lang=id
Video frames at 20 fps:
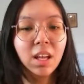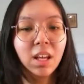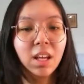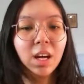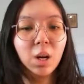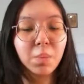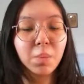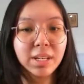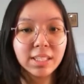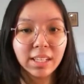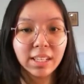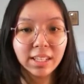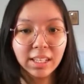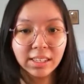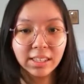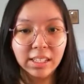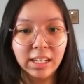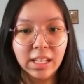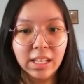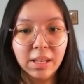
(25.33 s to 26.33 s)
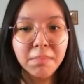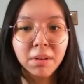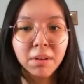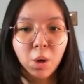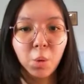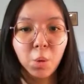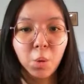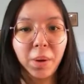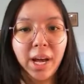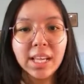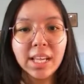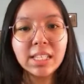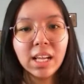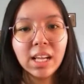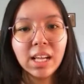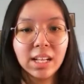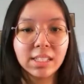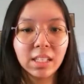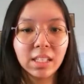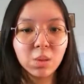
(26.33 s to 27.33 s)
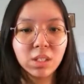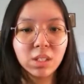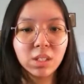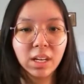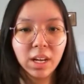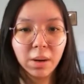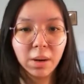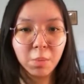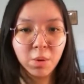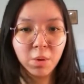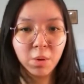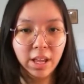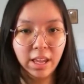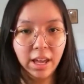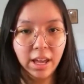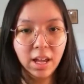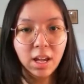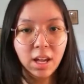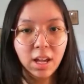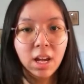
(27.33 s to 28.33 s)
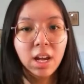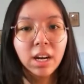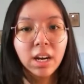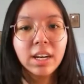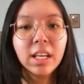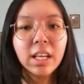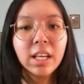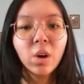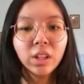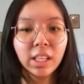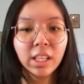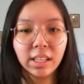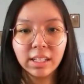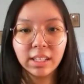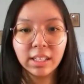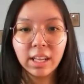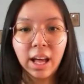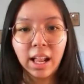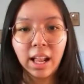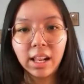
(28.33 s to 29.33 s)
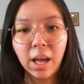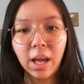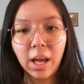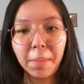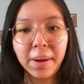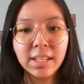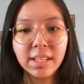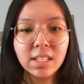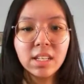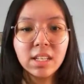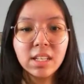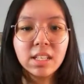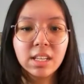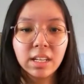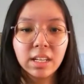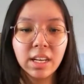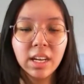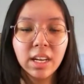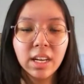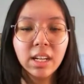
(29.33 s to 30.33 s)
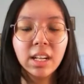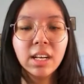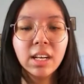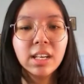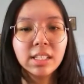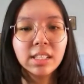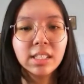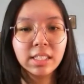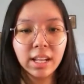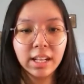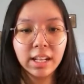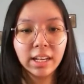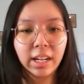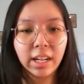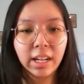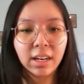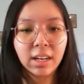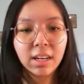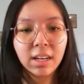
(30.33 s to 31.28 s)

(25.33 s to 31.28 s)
Rumah sakit ini merupakan salah satu cagar budaya di Kota Tegal yang masih dijaga dan dilestarikan.